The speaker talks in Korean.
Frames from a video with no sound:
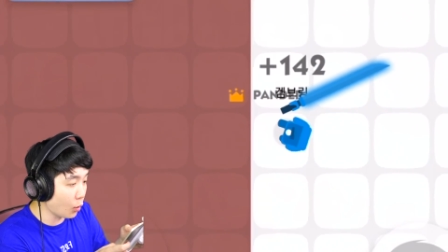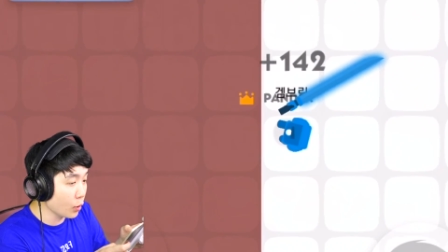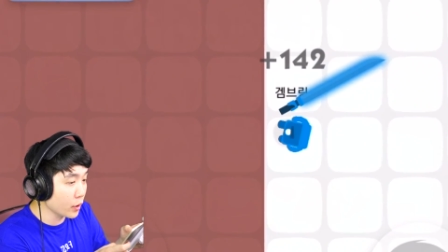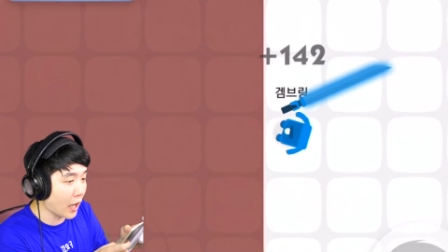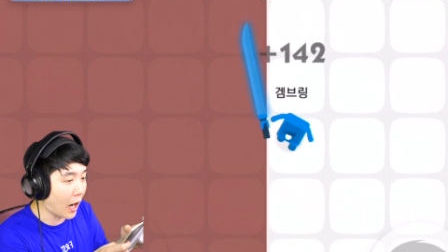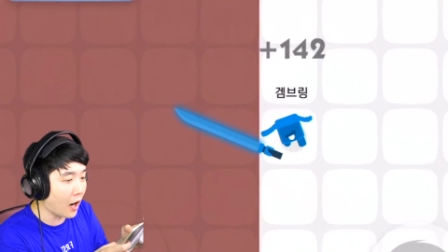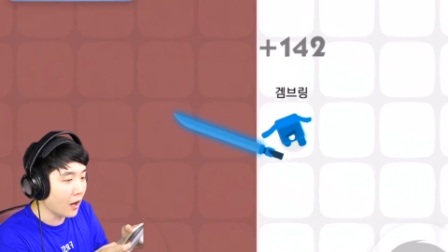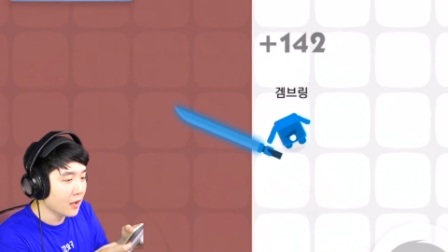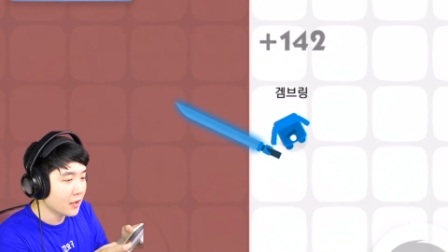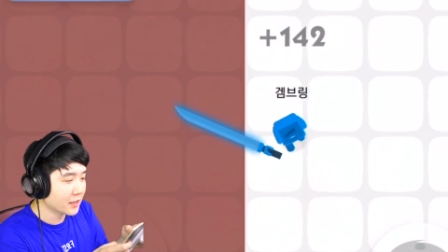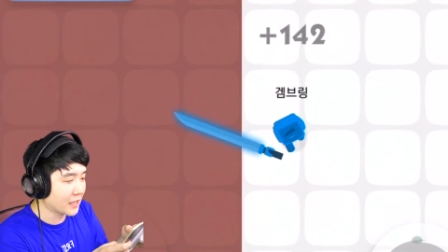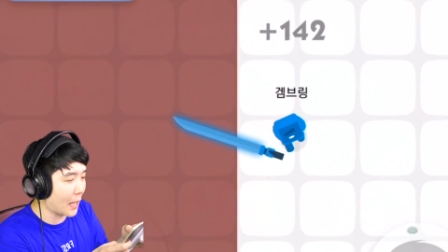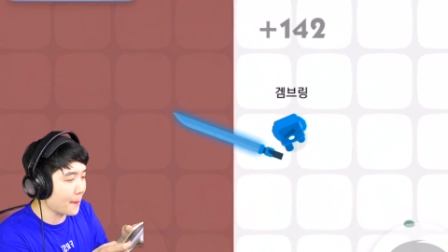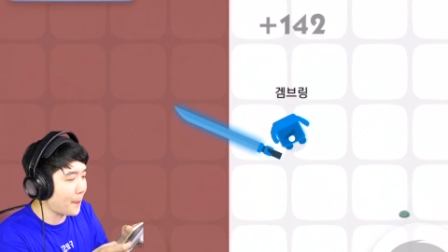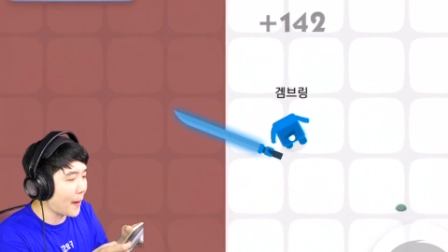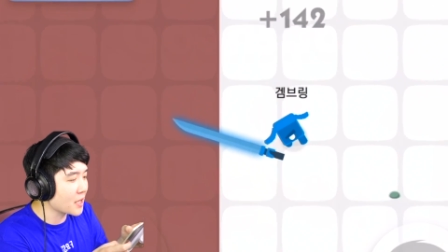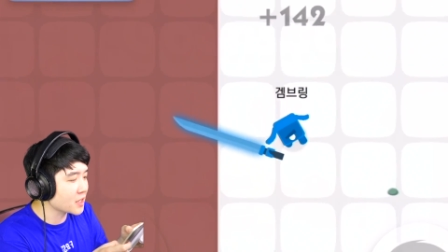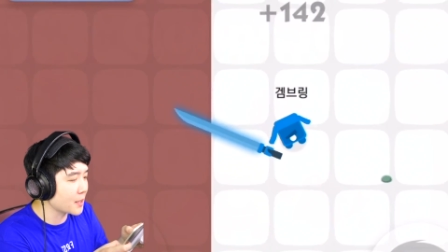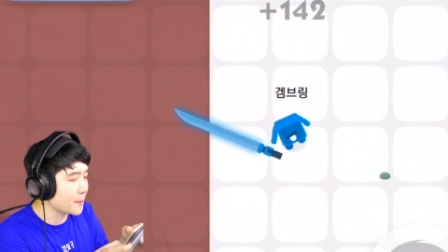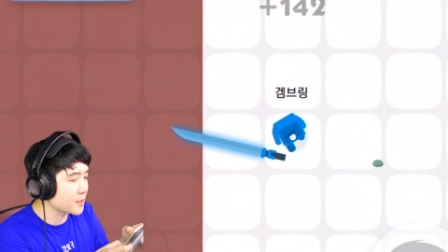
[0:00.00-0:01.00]
오야
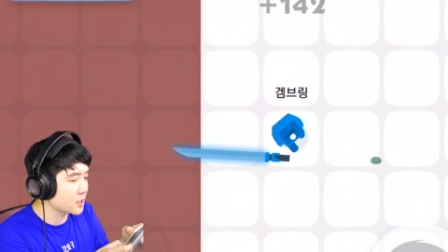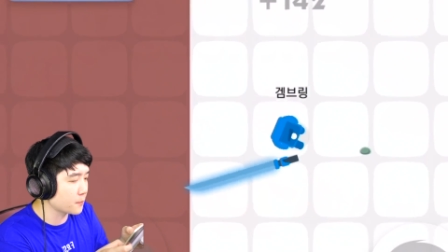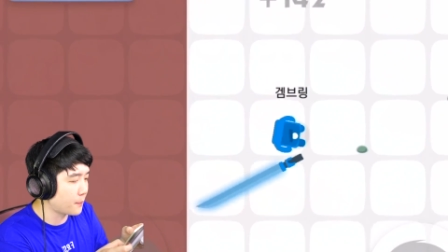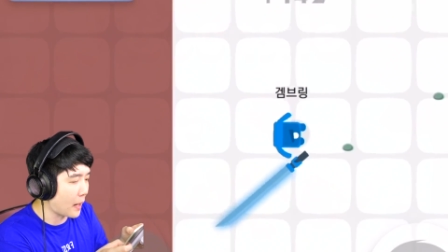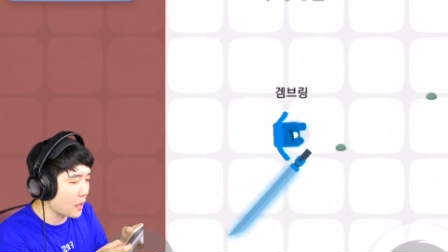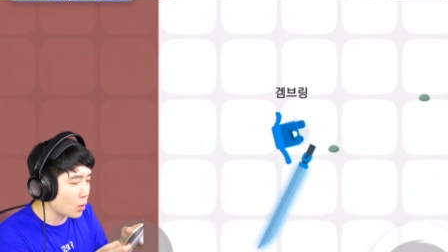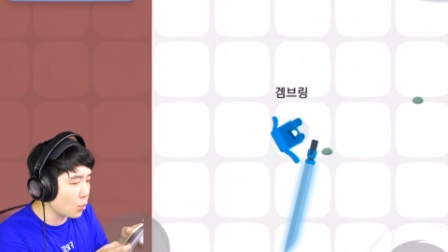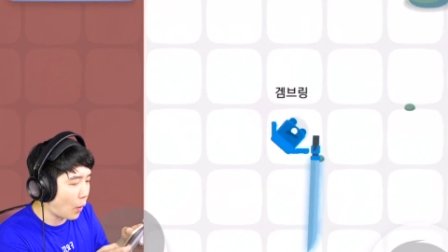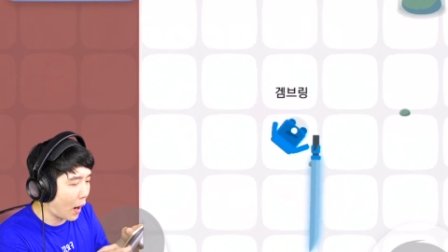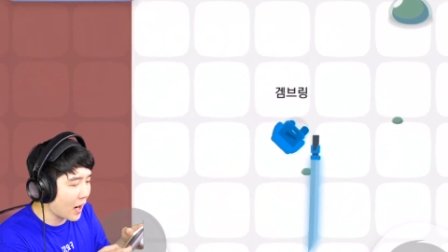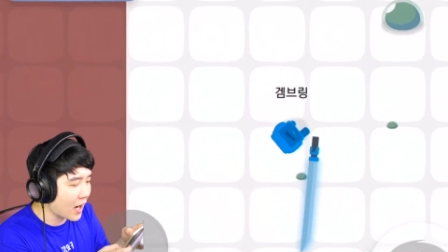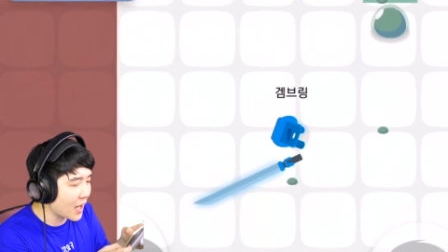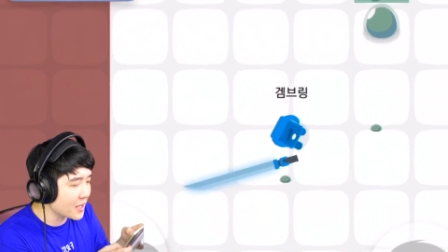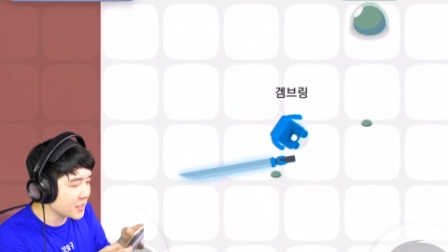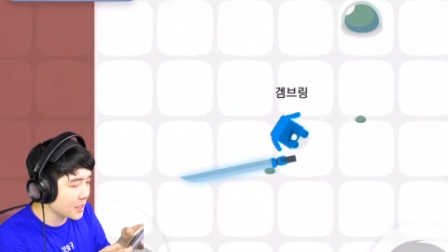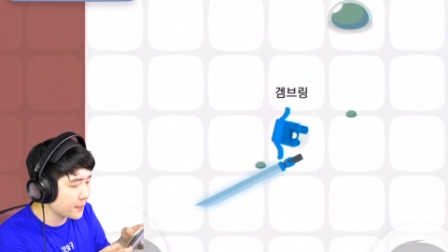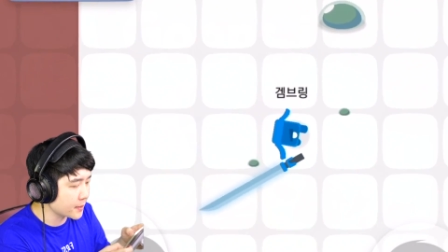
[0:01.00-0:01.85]
대빵 잡았어. 방금 왕관